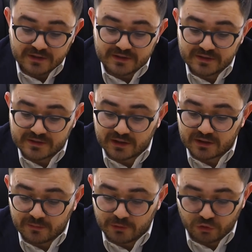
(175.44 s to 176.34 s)
sır
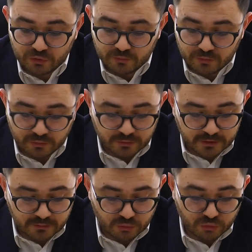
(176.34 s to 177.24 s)
saklama
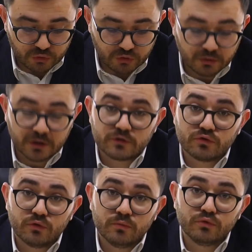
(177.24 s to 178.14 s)
yükümlülüğünden hukuki olarak
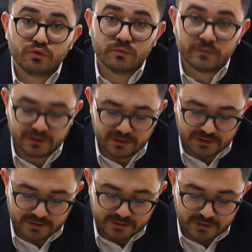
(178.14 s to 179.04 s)
sorumlu
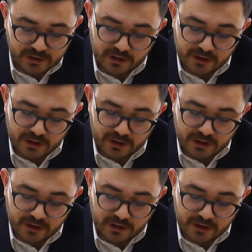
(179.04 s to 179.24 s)
durumdadırlar.